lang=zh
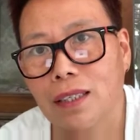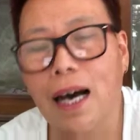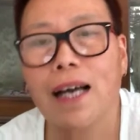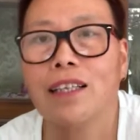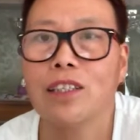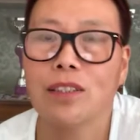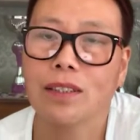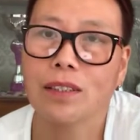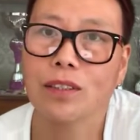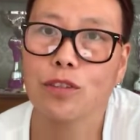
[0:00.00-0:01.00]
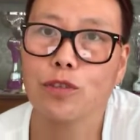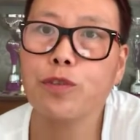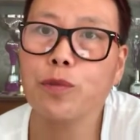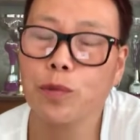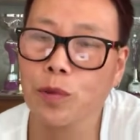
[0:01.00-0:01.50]
感恩
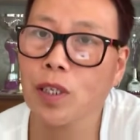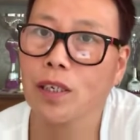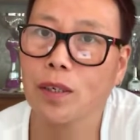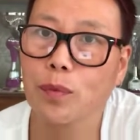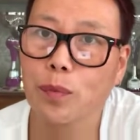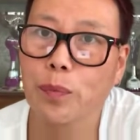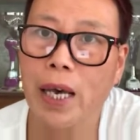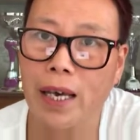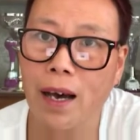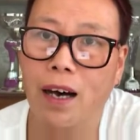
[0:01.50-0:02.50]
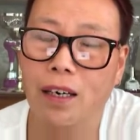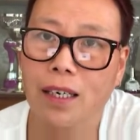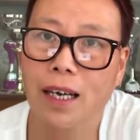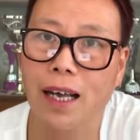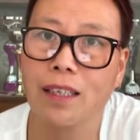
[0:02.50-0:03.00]
父母的培
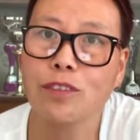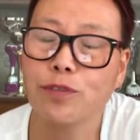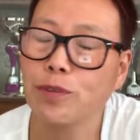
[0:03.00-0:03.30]
养，感恩